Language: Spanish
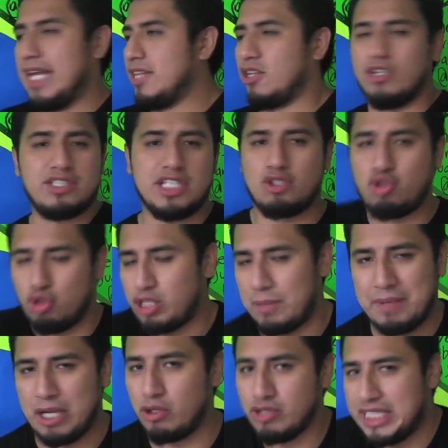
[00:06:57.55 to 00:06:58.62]
Entonces tú te
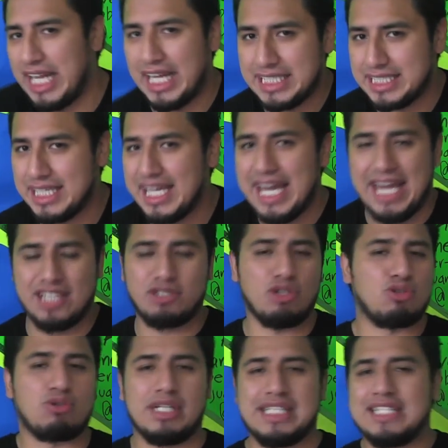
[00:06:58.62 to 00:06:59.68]
preguntarás,
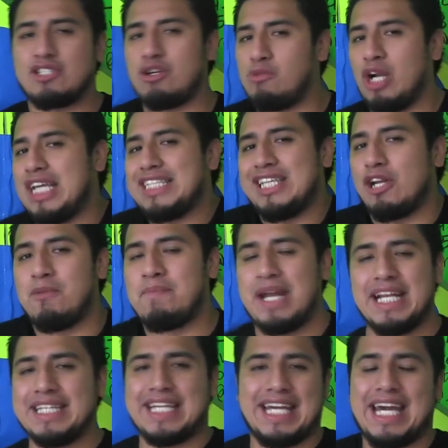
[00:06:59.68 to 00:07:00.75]
¿estos cuates cómo le hicieron
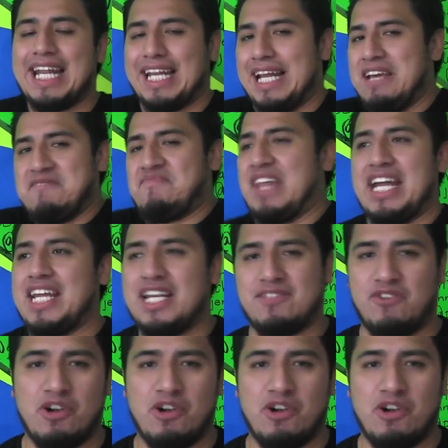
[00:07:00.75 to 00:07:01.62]
para entregar tareas